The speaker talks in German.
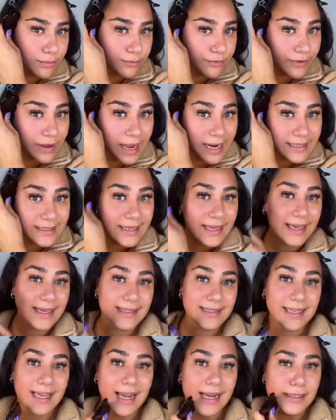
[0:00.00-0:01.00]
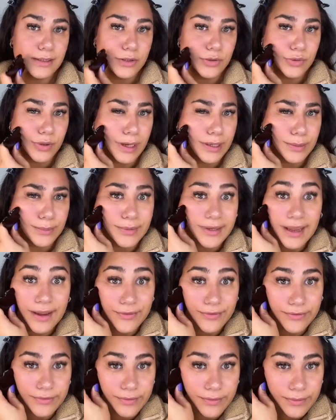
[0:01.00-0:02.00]
fragte er sie halt so nach einem
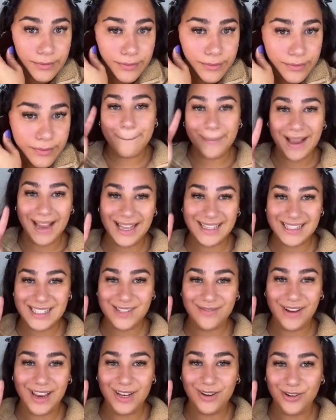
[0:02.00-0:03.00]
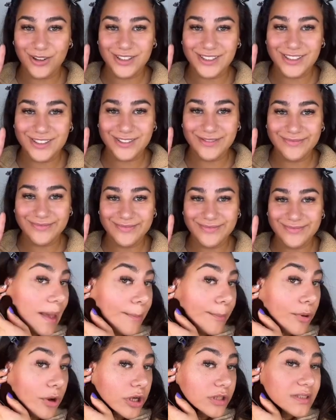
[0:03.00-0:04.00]
Treffen. Part 2, Leute. Er
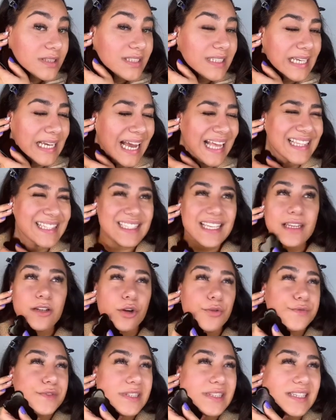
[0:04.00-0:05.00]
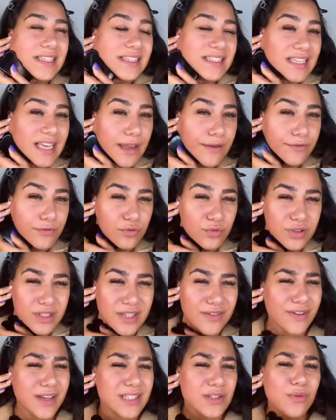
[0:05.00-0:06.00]
pochte die ganze Zeit auf dieses Treffen und
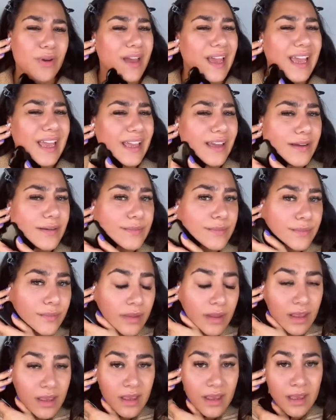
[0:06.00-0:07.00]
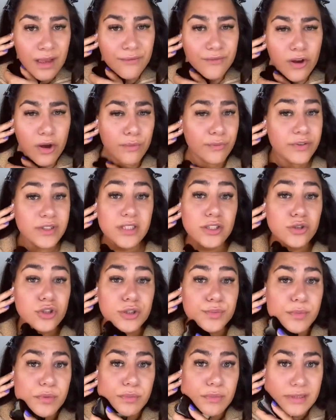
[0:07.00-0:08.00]
sie war so, ey, warum willst du
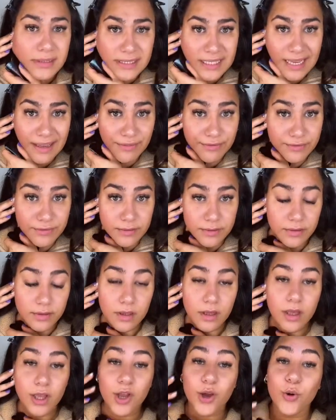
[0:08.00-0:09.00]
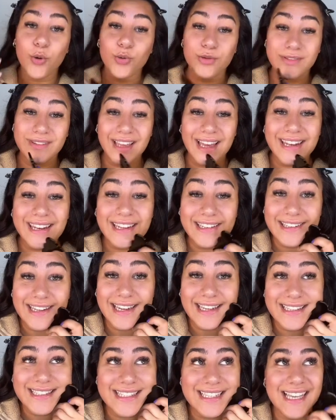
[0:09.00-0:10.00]
dich mit mir treffen? Und dann hat er
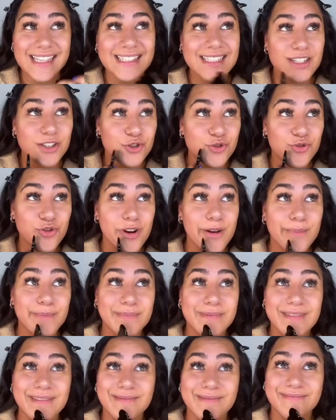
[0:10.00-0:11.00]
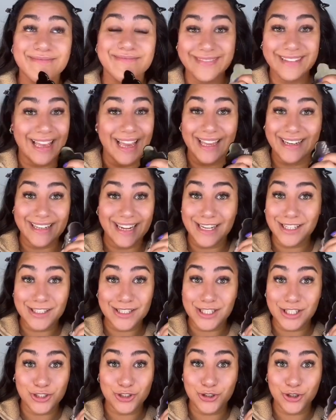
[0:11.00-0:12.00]
einen Satz gedroppt, der hat alles
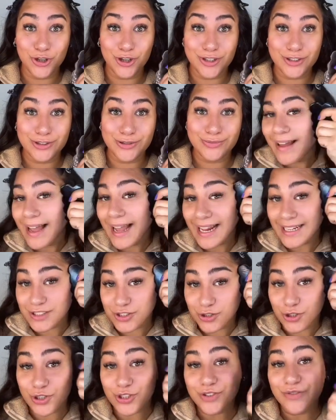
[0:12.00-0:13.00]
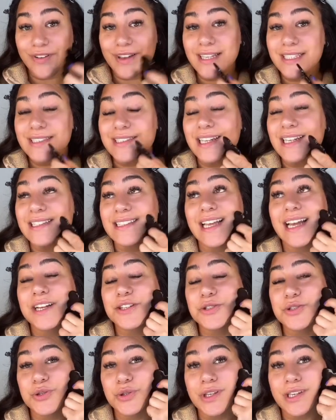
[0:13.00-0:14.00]
zerstört. Haltet euch fest, er
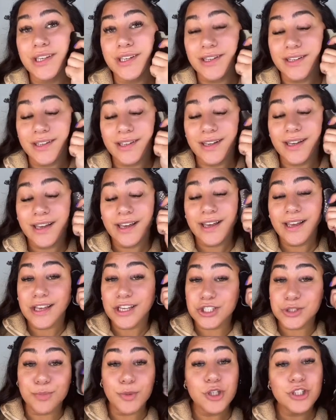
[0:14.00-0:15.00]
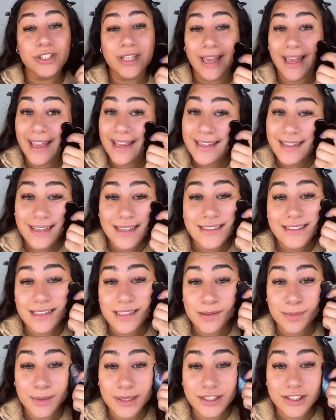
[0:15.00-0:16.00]
sagt zu ihr, ich möchte endlich
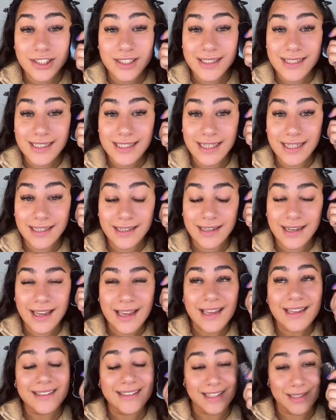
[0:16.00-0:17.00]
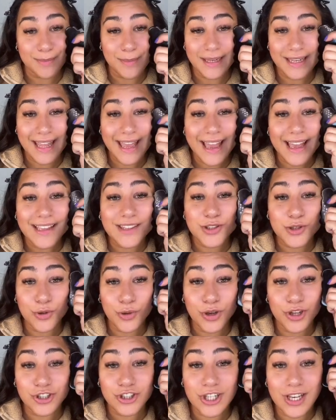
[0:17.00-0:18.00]
das Mädchen sehen, das mein Herz
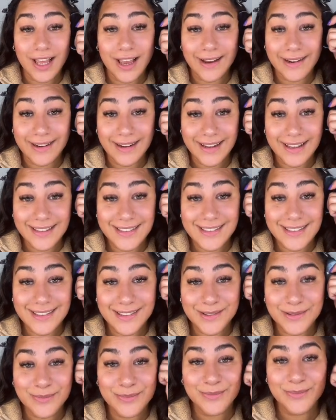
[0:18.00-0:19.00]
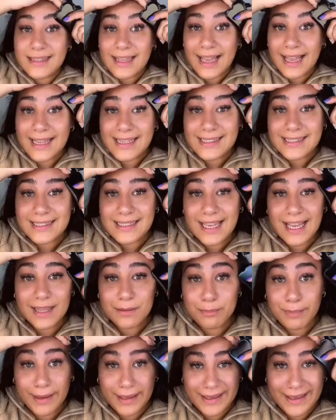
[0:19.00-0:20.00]
höher schlagen lässt. Das hat
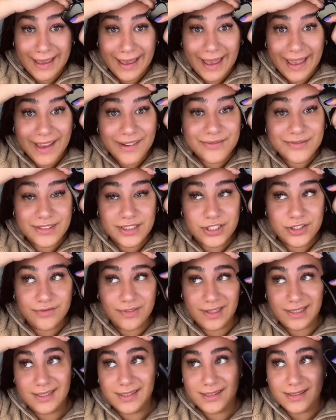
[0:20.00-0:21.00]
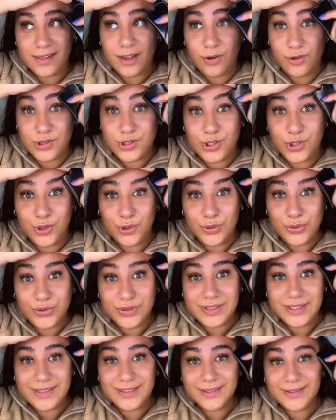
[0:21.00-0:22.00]
bei ihr heftig was
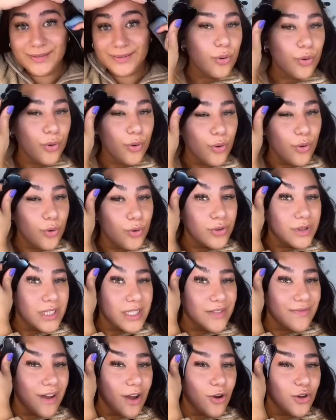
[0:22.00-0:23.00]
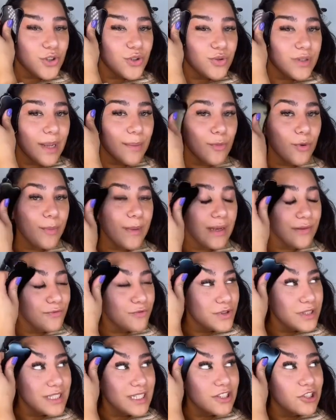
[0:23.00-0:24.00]
ausgelöst. Und das war auch so der Moment, wo
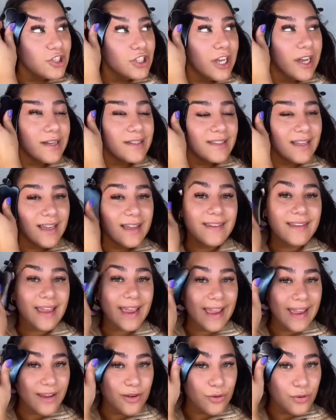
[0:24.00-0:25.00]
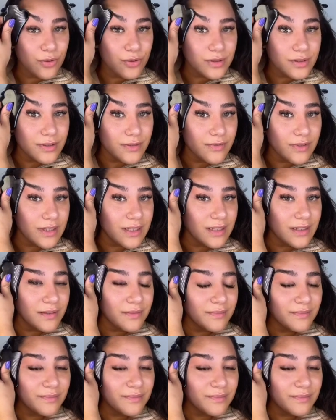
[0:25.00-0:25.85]
sie gecheckt hat, ey, irgendwie